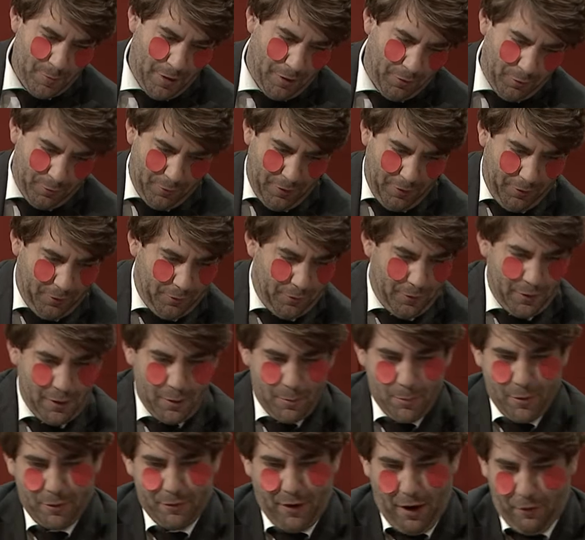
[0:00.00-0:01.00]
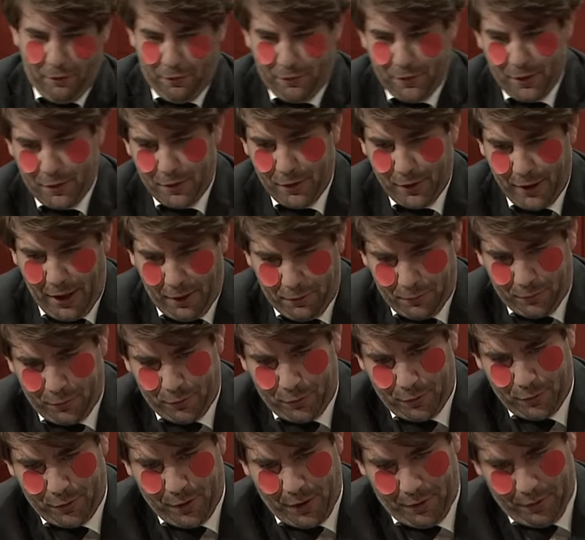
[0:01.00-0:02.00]
mehr, sowas wie eine bewaffnete
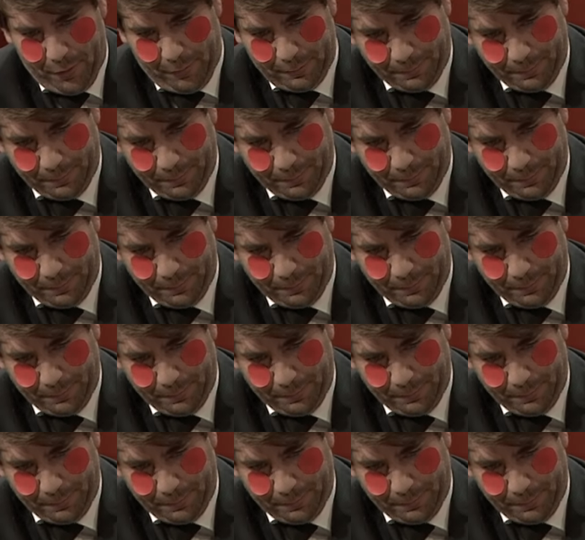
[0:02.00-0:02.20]
Raststätte.